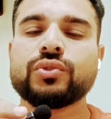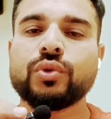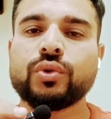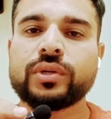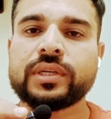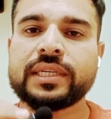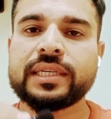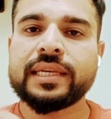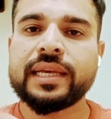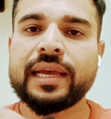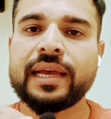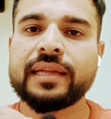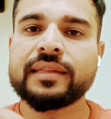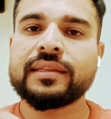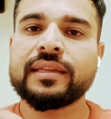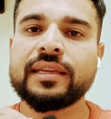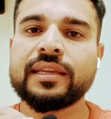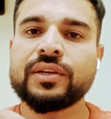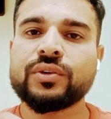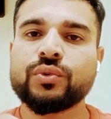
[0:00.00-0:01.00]
जो किए
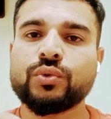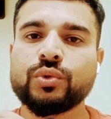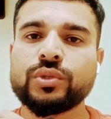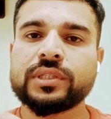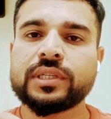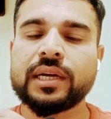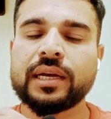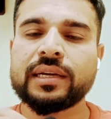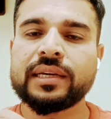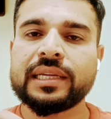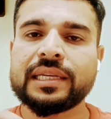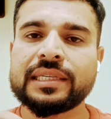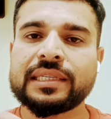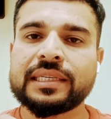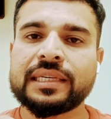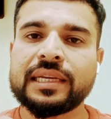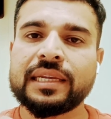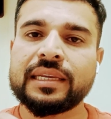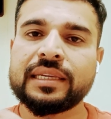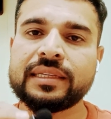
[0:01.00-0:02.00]
हैं दिल्ली कूच करने
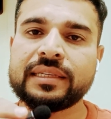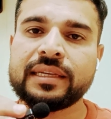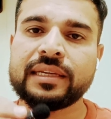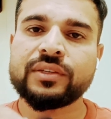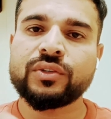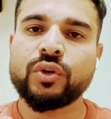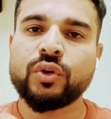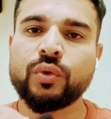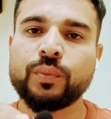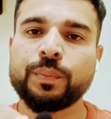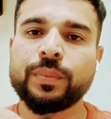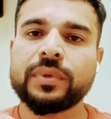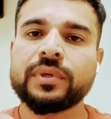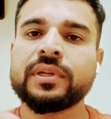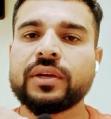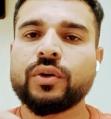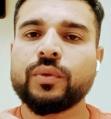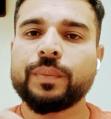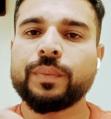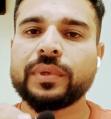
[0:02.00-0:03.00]
के लिए जो
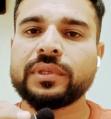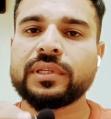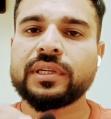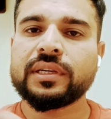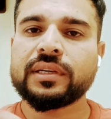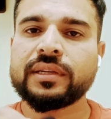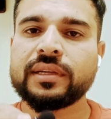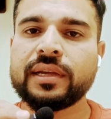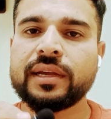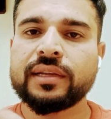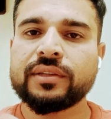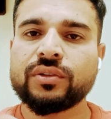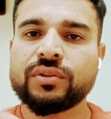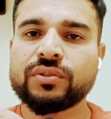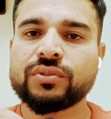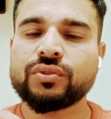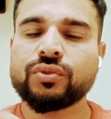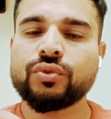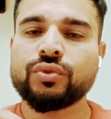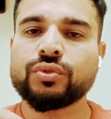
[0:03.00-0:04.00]
की उपद्र किए हैं
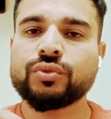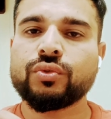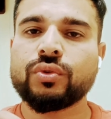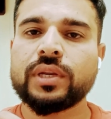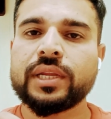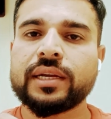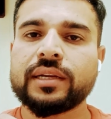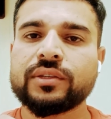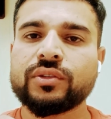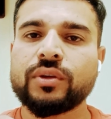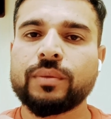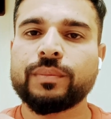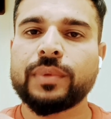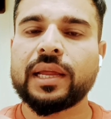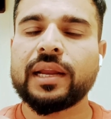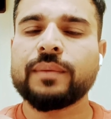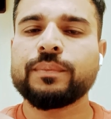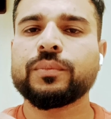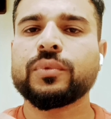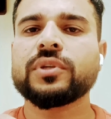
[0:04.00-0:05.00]
दोस्तों उसको लेकर
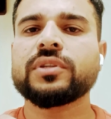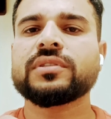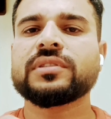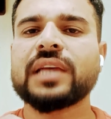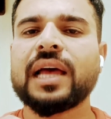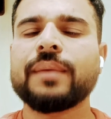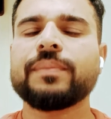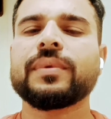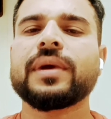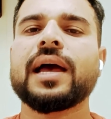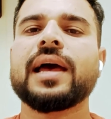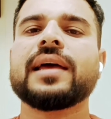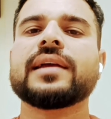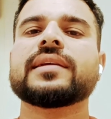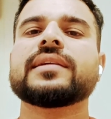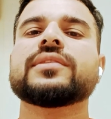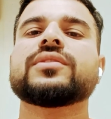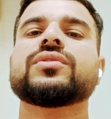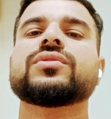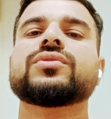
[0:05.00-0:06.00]
अम्बाला पुलिस साफ कहा
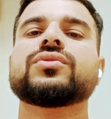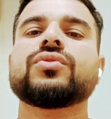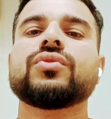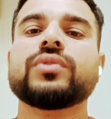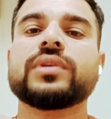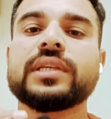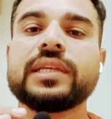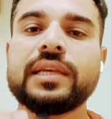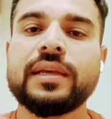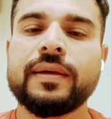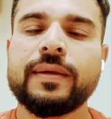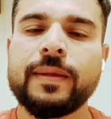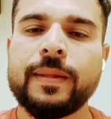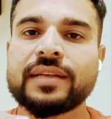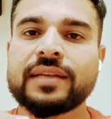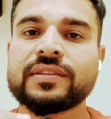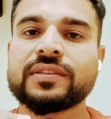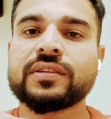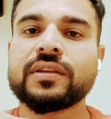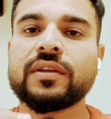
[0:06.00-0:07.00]
है कि दोस्तों की
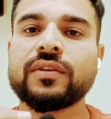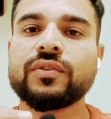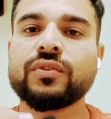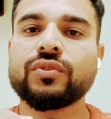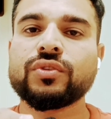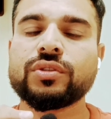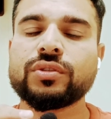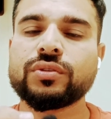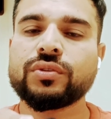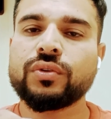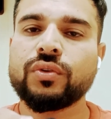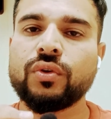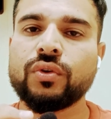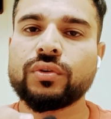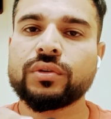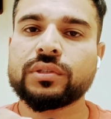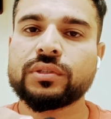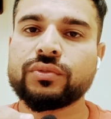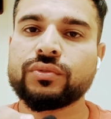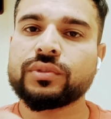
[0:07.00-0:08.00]
एक्शन उस
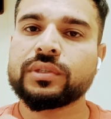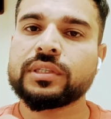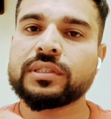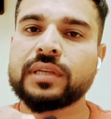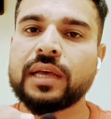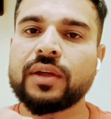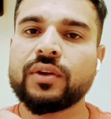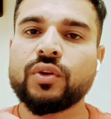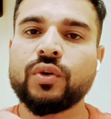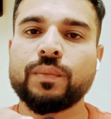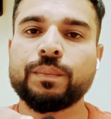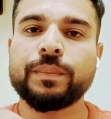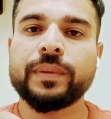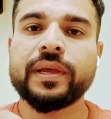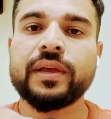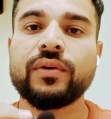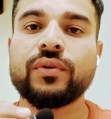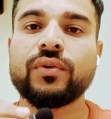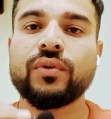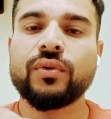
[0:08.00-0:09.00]
लोग किसानों
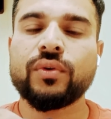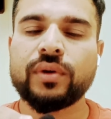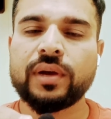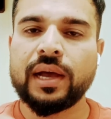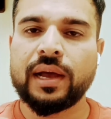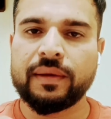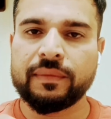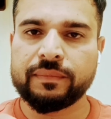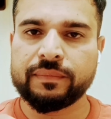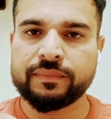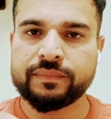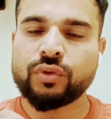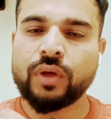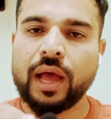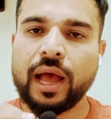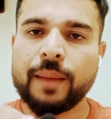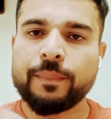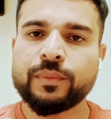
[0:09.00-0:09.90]
पे होगा दोस्तों